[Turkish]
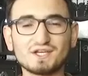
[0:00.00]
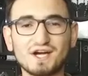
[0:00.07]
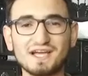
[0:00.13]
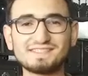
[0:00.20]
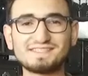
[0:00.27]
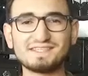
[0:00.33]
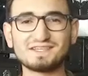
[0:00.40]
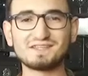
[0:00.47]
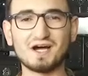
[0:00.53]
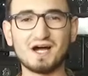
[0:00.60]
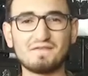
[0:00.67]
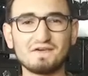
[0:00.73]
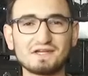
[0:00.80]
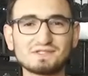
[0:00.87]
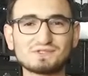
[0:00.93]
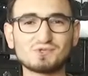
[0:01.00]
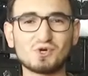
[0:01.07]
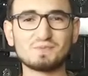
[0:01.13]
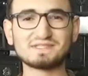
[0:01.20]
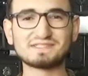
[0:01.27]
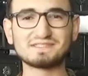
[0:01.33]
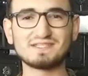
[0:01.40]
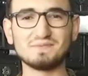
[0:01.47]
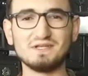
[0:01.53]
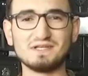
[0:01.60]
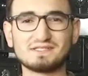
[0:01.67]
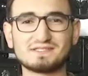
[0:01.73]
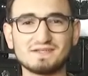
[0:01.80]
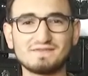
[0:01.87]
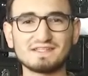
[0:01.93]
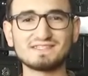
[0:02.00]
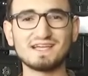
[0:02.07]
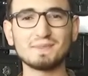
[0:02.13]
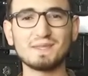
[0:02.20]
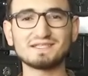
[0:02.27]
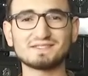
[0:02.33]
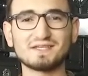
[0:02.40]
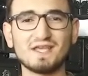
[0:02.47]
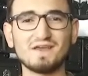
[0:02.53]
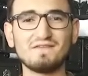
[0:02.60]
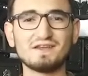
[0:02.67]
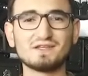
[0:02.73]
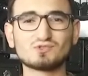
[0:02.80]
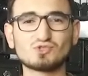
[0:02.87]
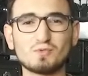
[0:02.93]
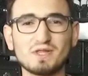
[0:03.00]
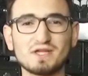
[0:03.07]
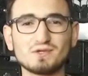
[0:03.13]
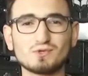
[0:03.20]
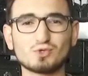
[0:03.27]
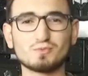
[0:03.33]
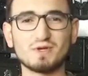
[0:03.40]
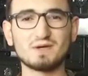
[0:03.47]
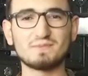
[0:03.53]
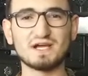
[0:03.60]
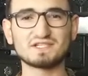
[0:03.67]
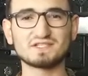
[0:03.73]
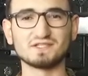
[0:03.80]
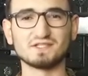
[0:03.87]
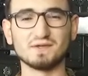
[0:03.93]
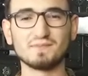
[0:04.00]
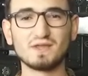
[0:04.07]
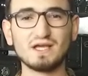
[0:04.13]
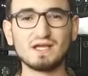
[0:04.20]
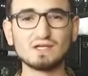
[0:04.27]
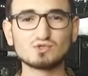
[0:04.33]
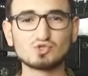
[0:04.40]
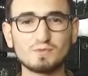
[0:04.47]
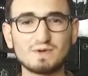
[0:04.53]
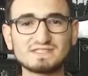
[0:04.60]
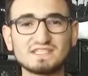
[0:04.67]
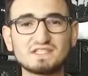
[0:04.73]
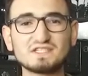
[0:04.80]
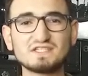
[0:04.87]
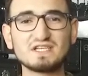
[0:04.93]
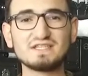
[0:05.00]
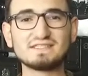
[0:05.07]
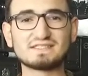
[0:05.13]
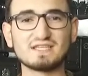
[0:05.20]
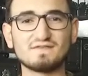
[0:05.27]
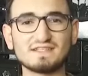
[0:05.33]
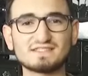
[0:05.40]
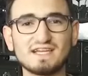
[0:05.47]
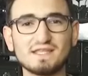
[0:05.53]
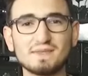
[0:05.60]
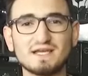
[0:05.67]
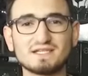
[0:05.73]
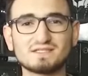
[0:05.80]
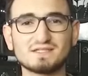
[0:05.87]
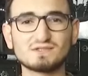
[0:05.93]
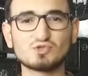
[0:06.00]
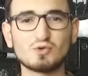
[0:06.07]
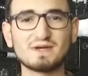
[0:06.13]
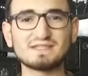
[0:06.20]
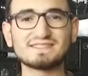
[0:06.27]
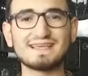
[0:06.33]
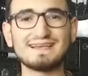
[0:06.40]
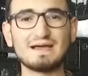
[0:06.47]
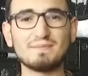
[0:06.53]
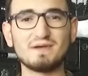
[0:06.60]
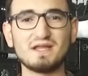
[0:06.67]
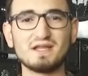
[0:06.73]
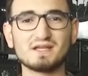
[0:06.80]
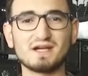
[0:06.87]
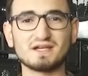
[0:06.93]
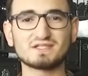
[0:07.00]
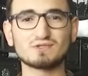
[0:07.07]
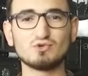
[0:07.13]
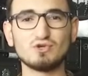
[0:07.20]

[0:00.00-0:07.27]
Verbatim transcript: Kayseri'de havaların soğumasıyla birlikte vatandaşlar evlerine sobalarını kurmaya başladı. Soba satıcıları ise vatandaşları soba zehirlenmelerine karşı